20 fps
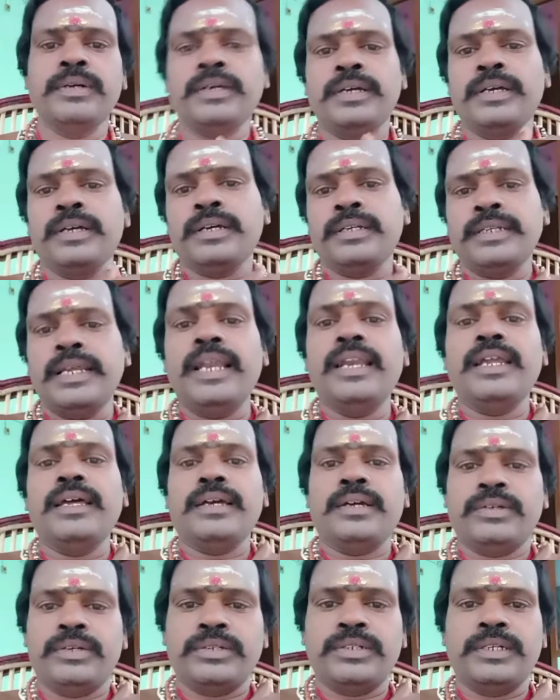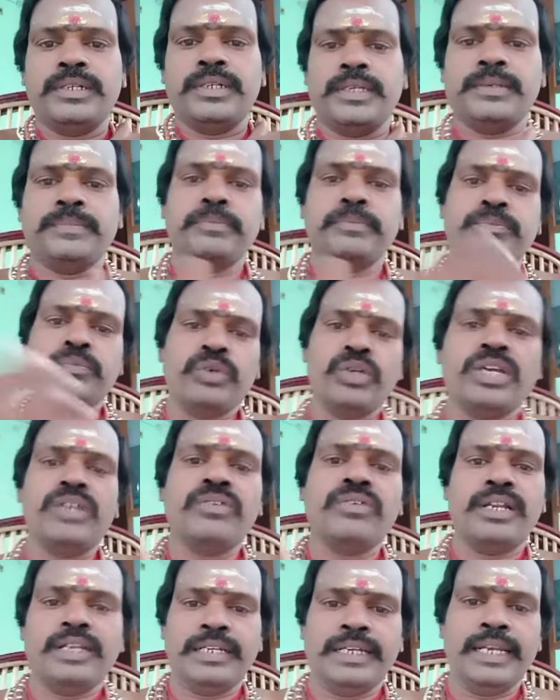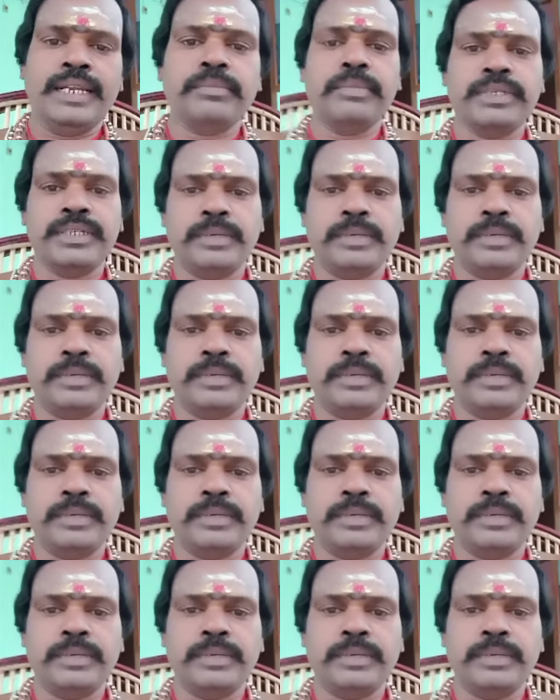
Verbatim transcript: நல்ல ஒரு உயர்வான நிலைமைக்கு